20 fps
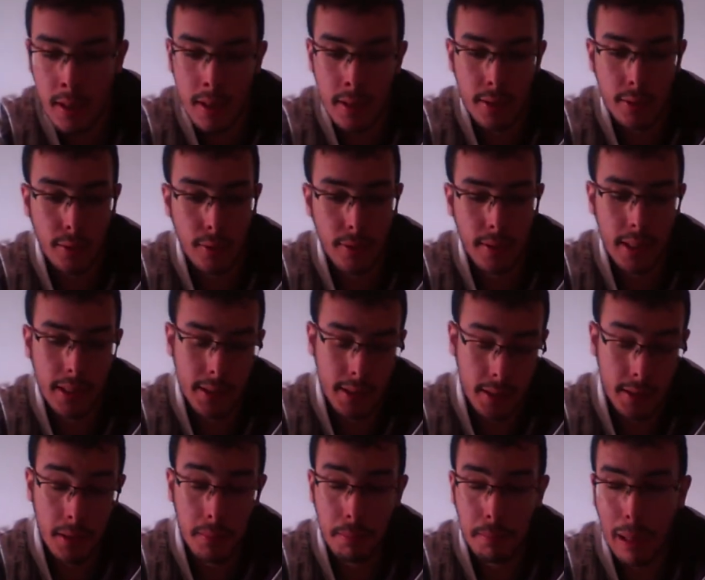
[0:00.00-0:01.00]

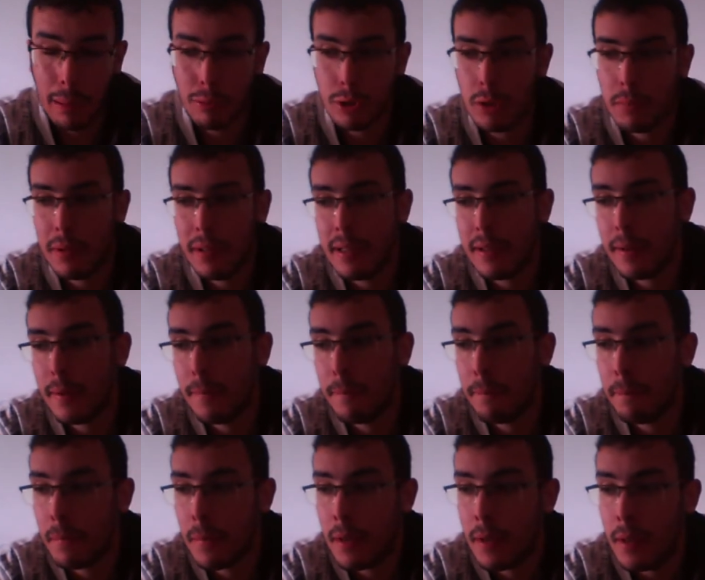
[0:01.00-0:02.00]
Entonces, vamos a empezar.
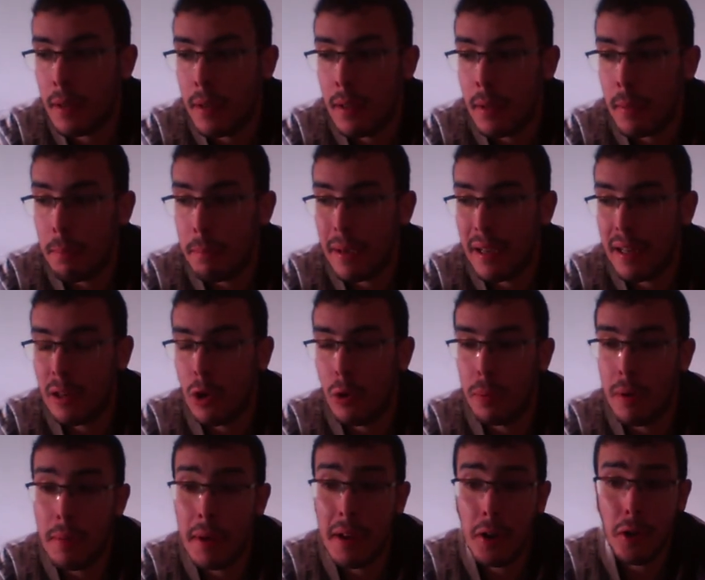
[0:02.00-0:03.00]
Bien, lo
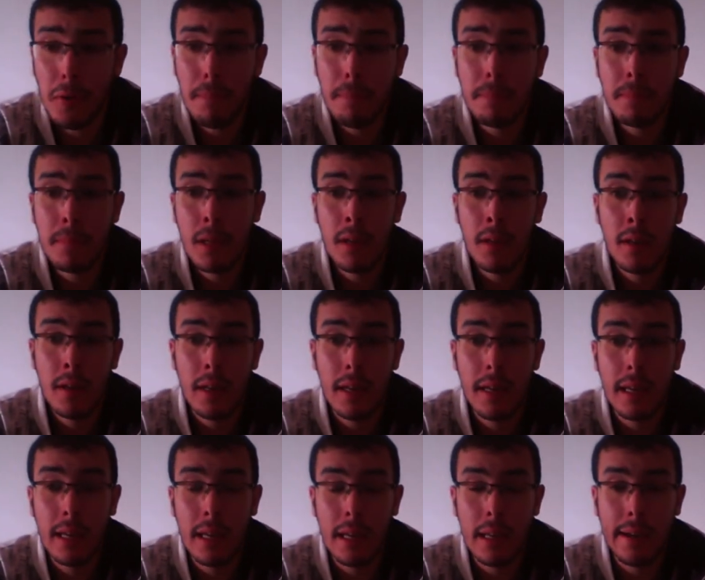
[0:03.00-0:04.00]
primero,
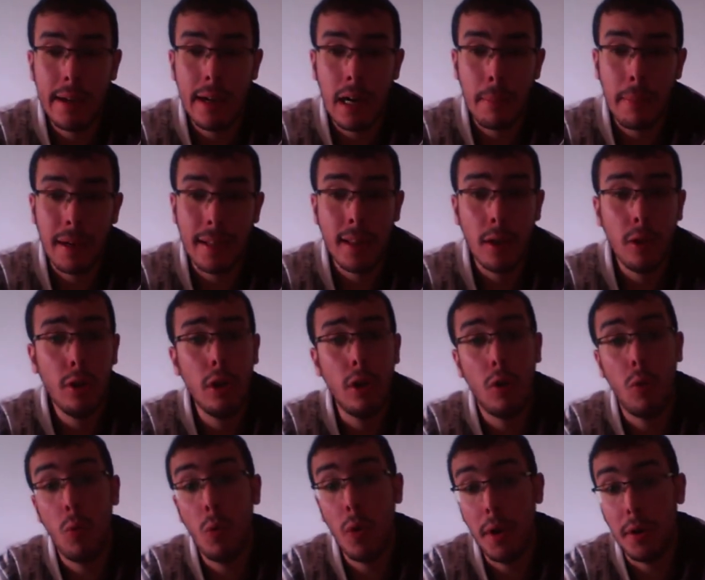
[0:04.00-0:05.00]
en el apartado de
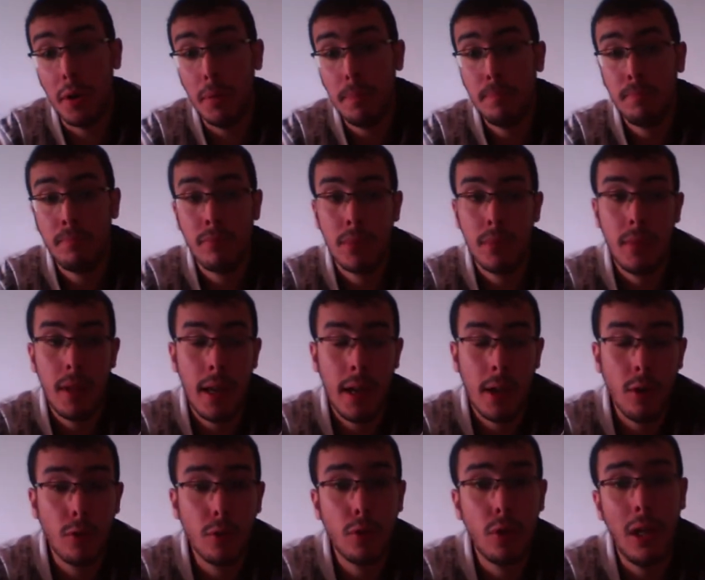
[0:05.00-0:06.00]
lo bueno, he
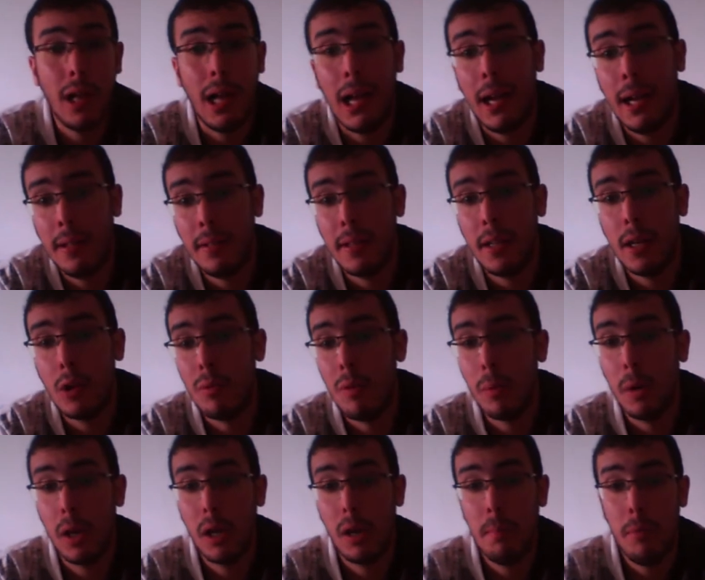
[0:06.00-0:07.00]
conocido a gente como
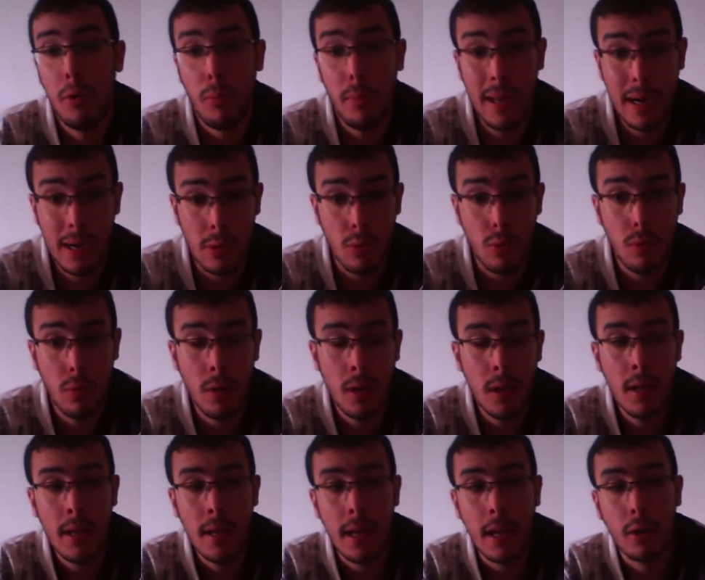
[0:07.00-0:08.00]
por ejemplo Benru,
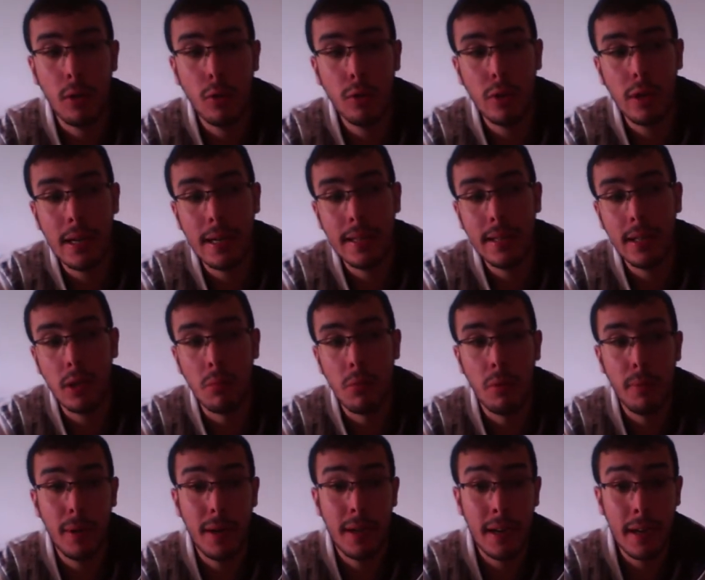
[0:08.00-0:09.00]
he conocido a gente
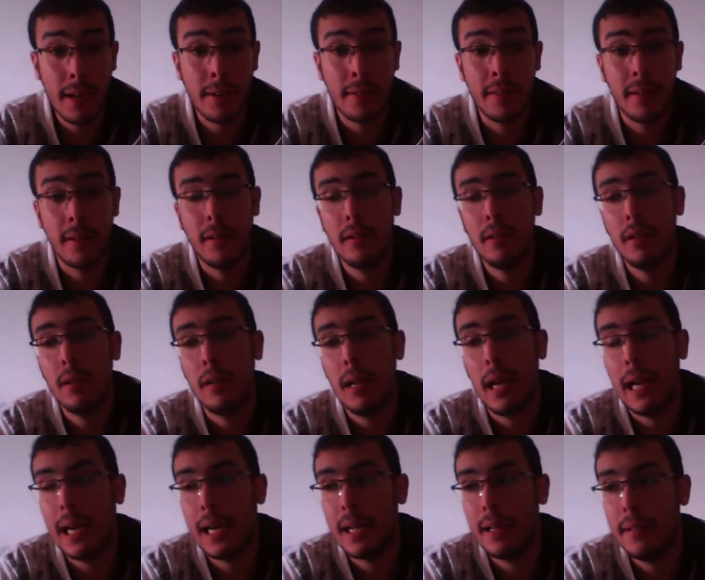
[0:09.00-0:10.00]
como Brixel,
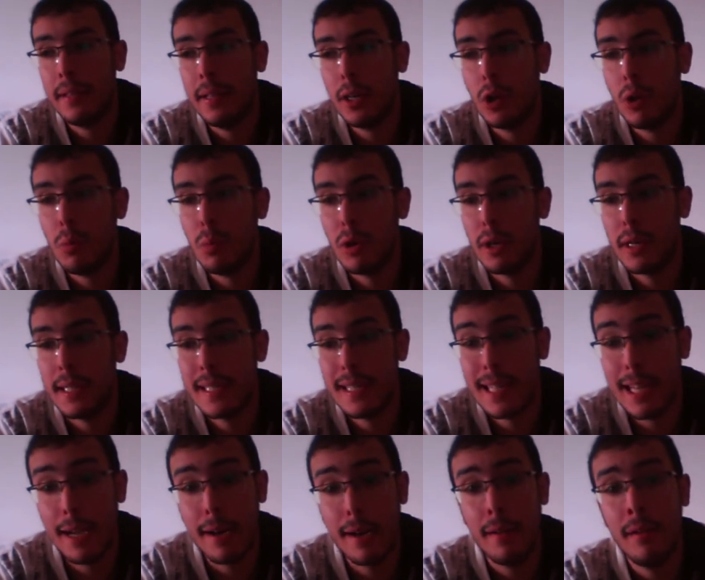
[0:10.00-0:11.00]
a gente como
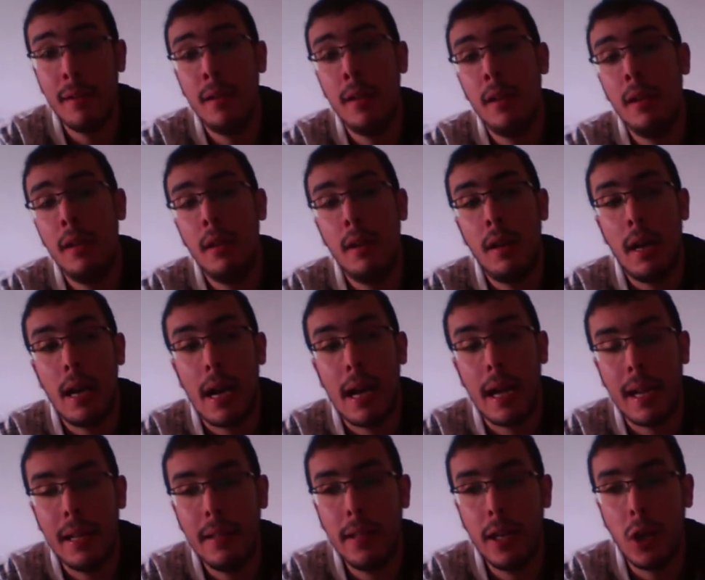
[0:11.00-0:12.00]
Ristán a
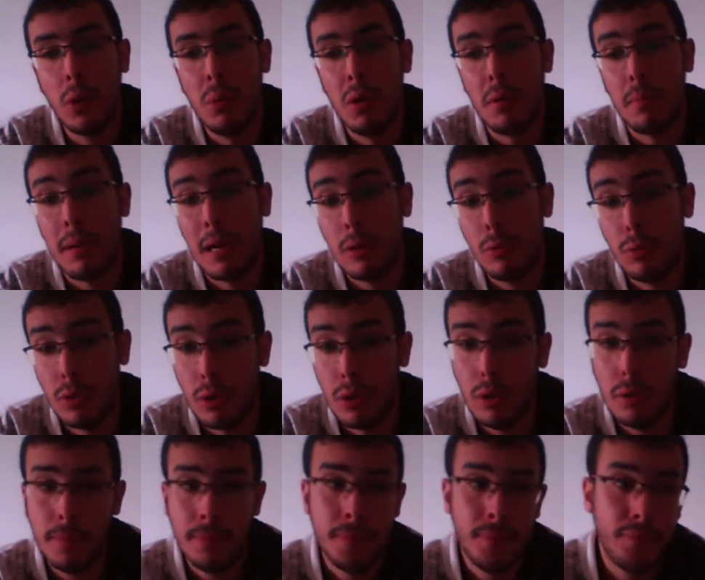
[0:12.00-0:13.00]
gente como
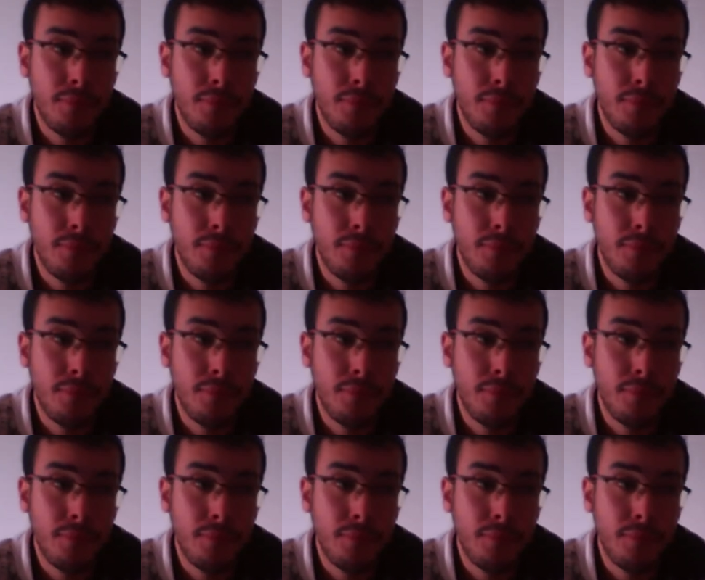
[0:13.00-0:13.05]
Hermanuco,